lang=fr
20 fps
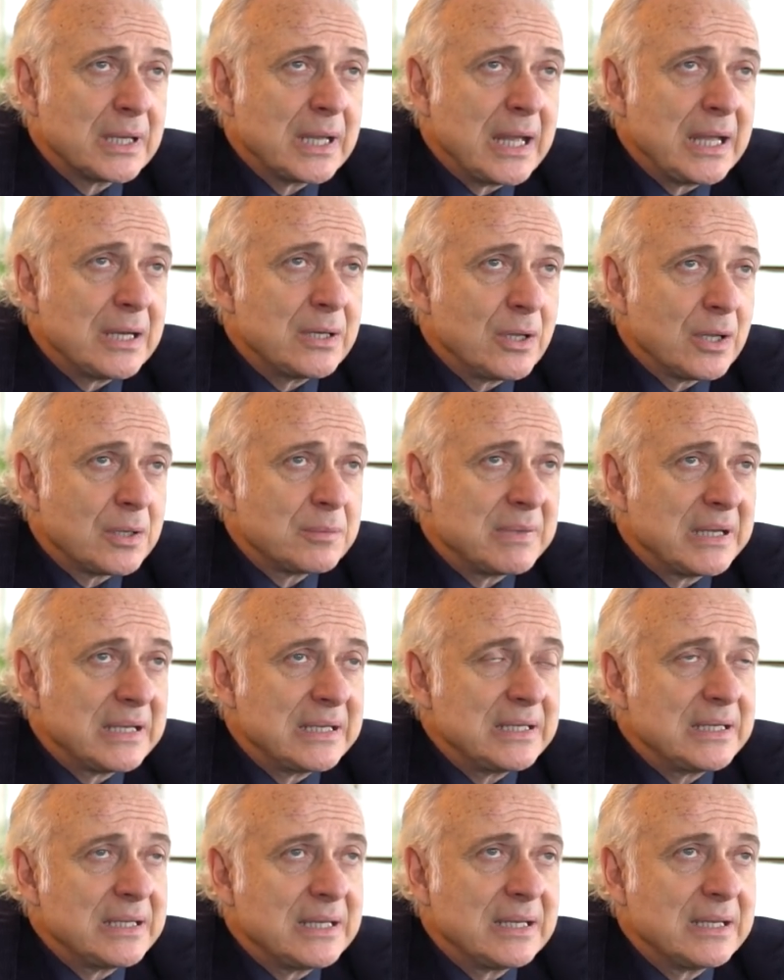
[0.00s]
à leur
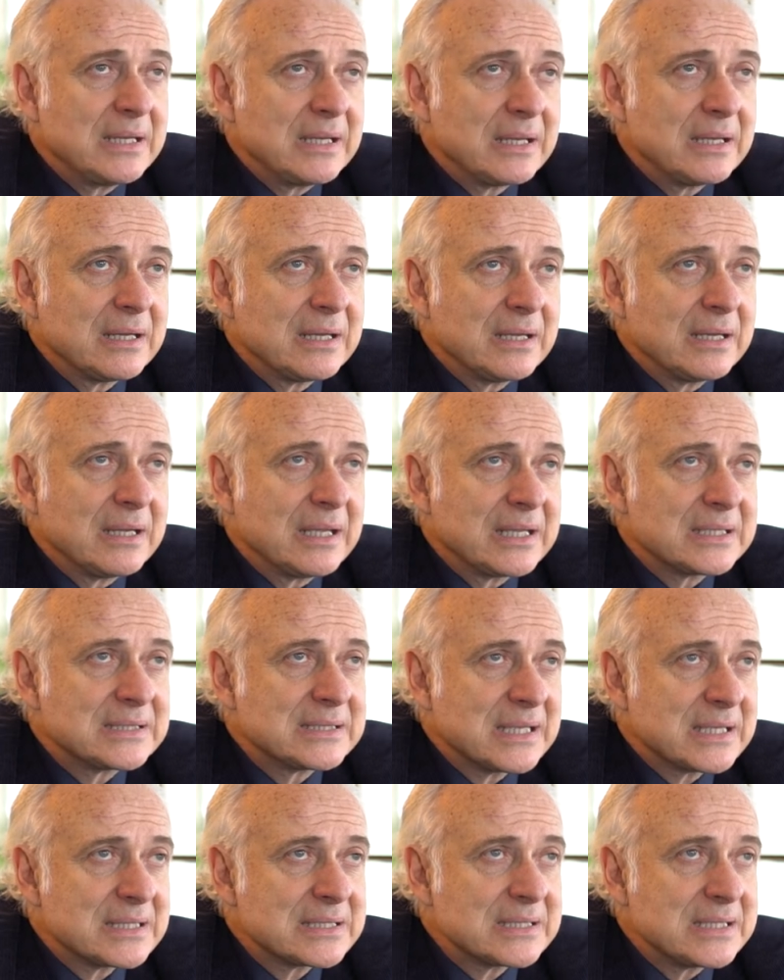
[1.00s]
manière,
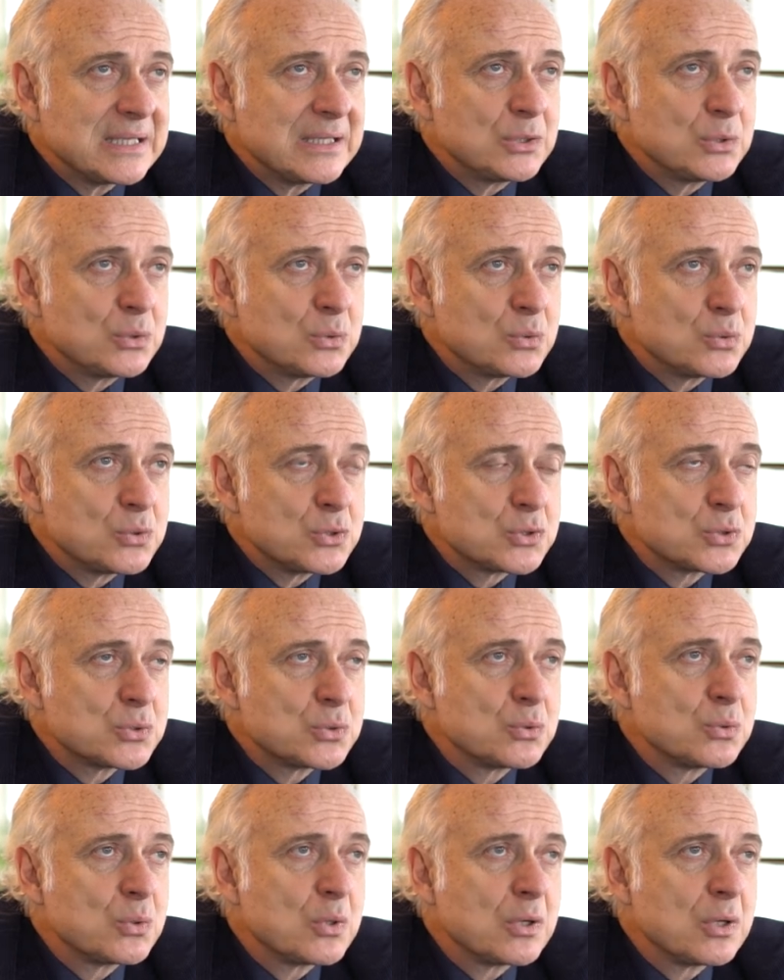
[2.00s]
exercé
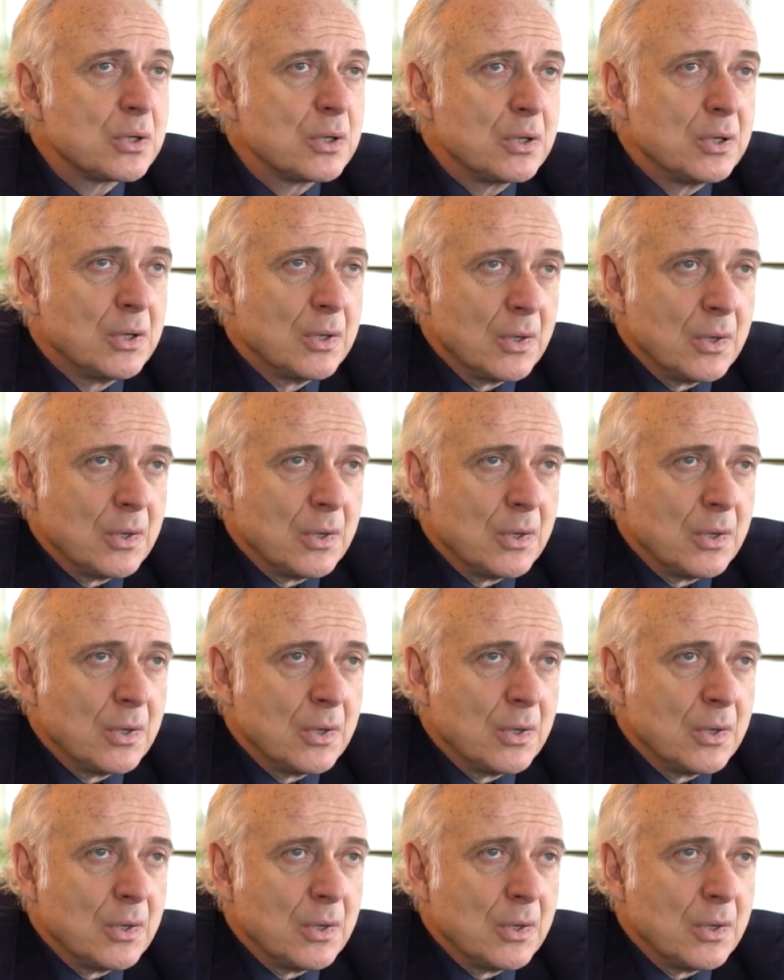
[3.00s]
toujours